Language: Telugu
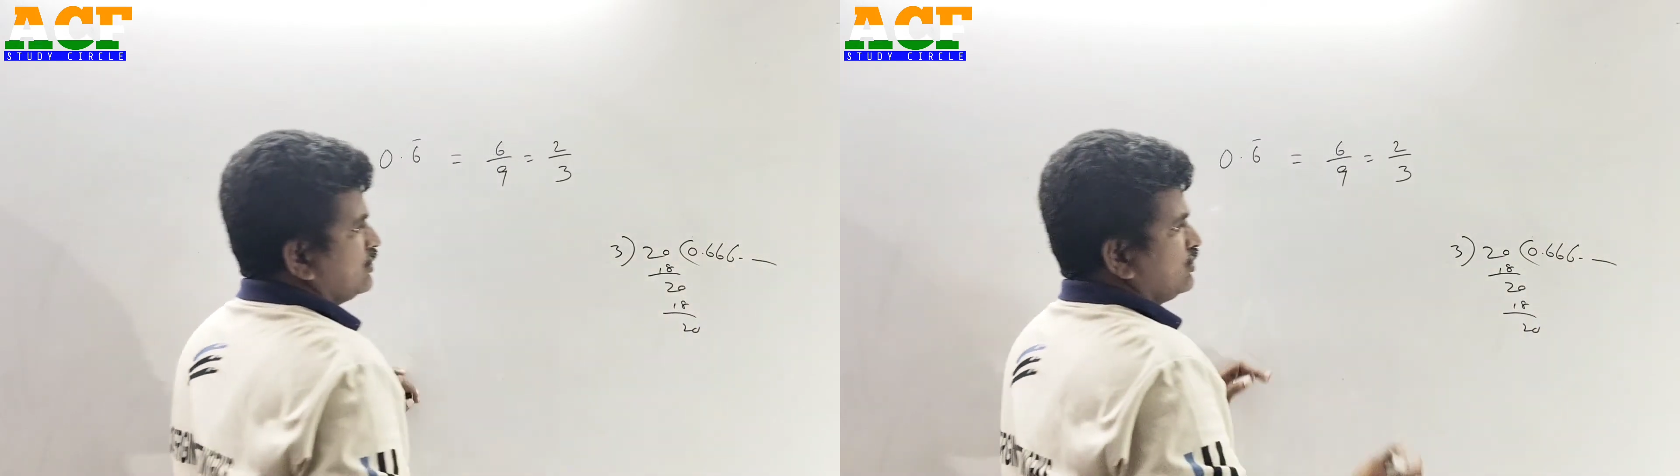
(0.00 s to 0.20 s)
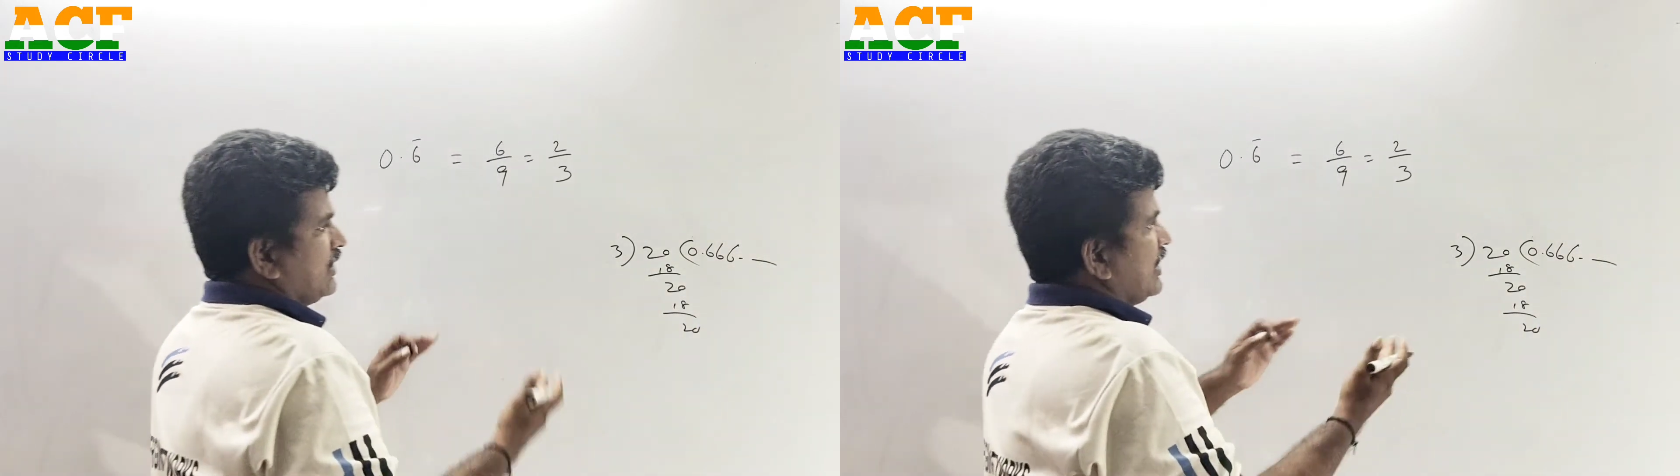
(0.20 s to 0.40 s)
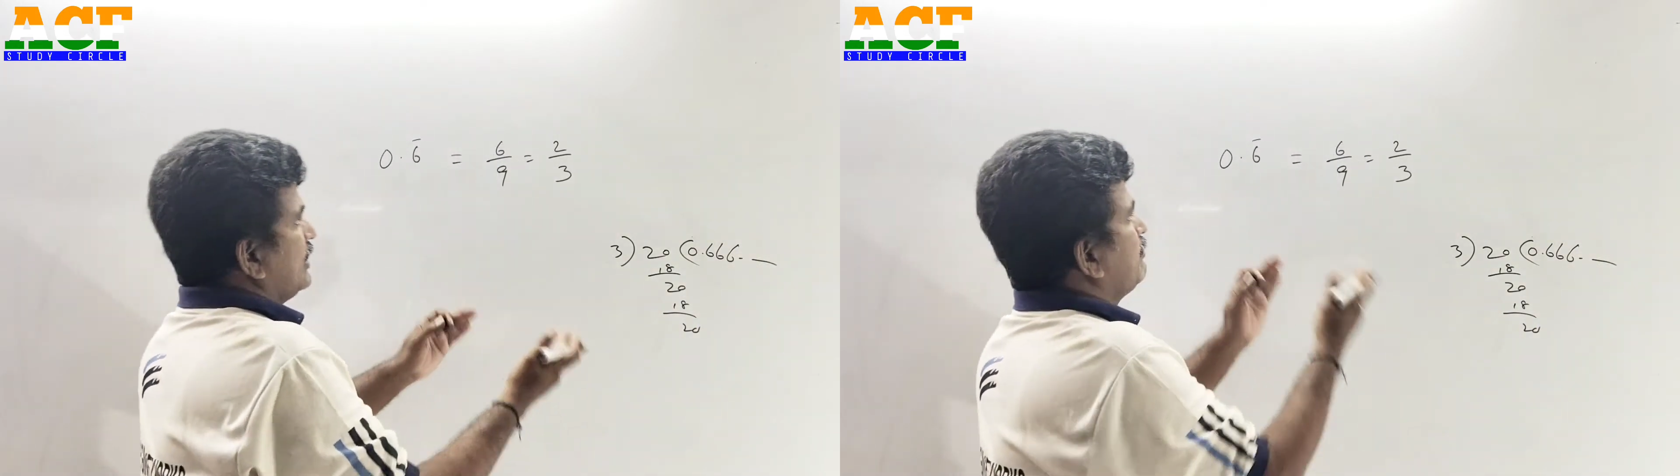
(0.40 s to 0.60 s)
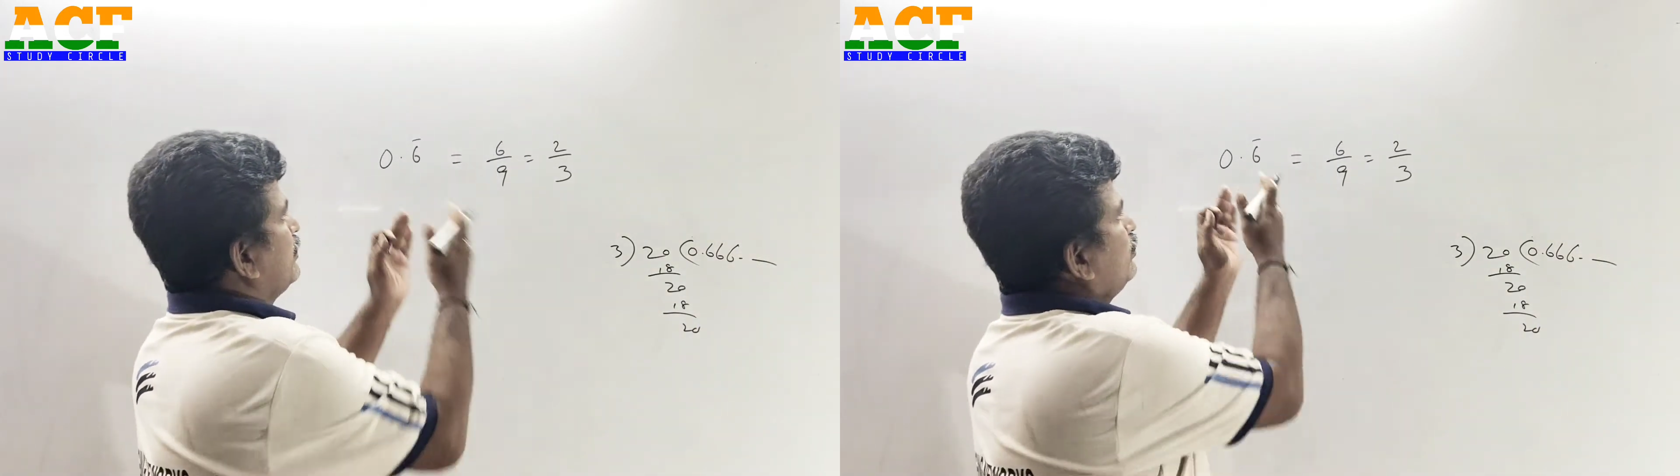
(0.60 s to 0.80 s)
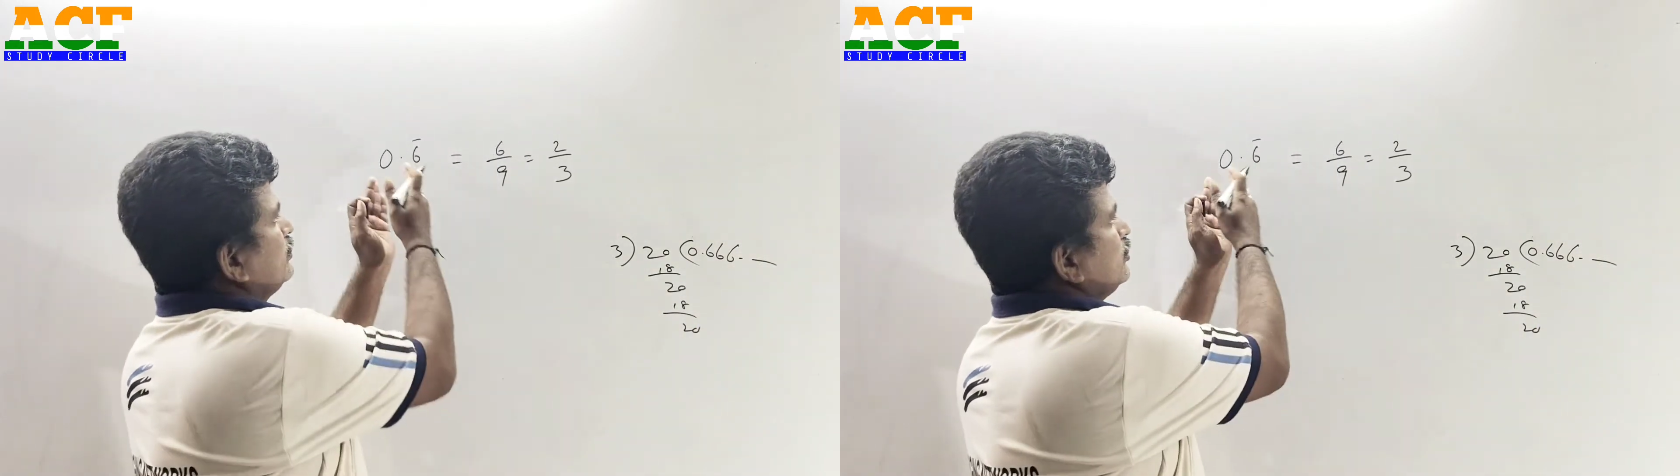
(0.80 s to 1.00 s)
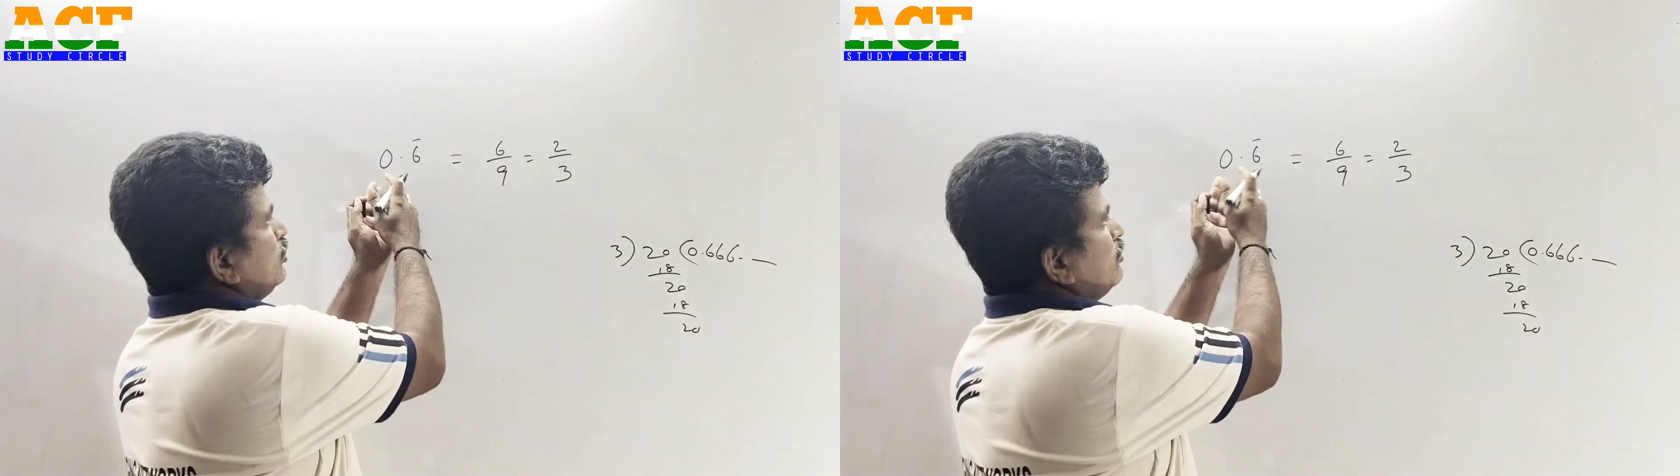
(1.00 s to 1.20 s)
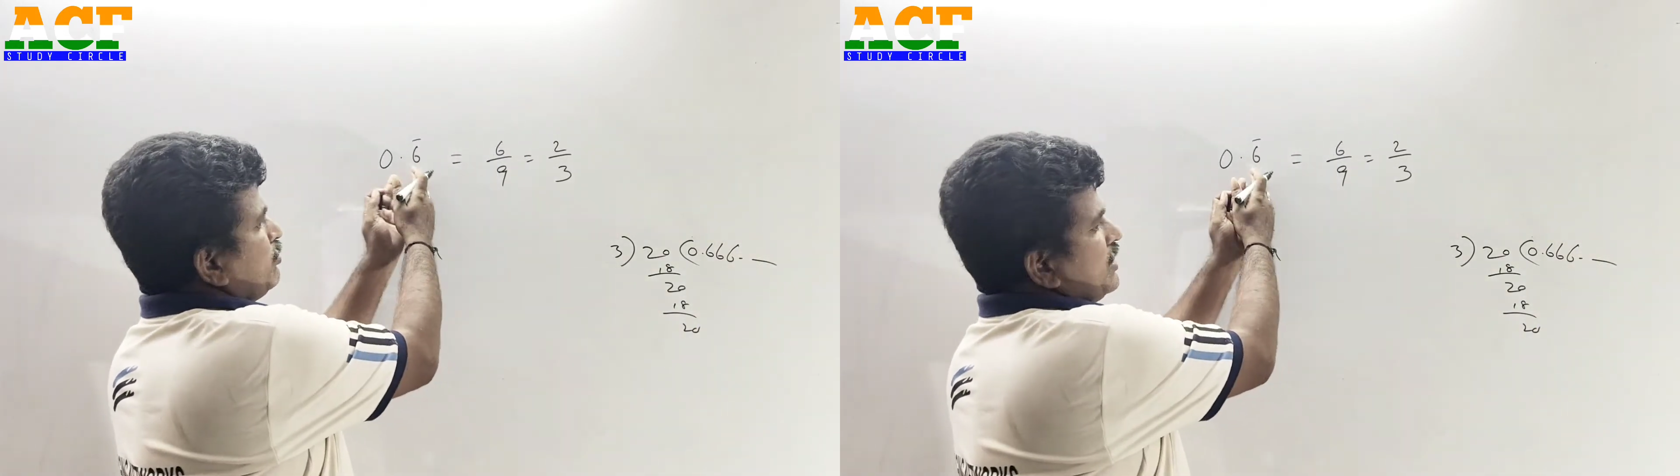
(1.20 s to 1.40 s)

సో దాన్నే మనం జీరో